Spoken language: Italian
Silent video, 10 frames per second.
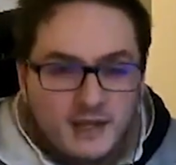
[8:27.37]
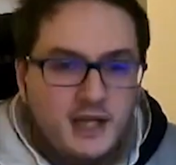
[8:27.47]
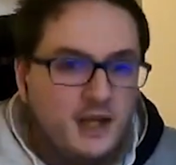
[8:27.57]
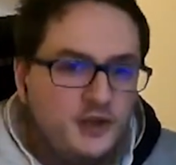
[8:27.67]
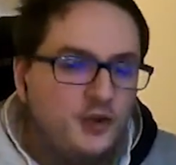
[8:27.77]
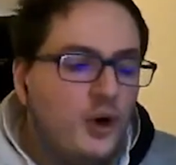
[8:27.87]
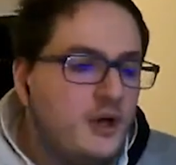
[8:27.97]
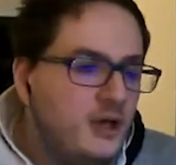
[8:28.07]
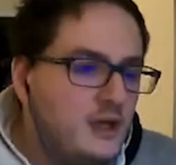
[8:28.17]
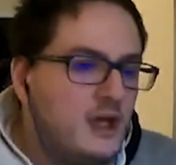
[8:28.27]

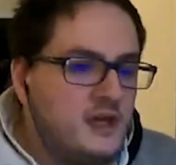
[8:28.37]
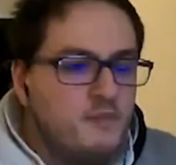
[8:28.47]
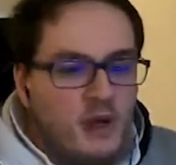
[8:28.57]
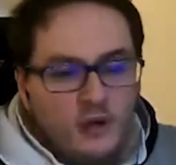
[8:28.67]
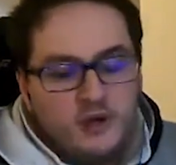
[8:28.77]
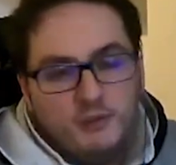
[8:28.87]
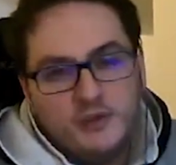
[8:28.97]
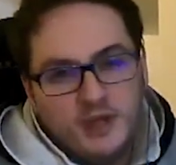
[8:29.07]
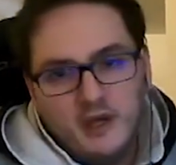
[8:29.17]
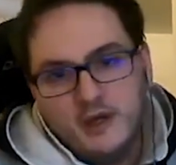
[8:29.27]
legioni e spero di poter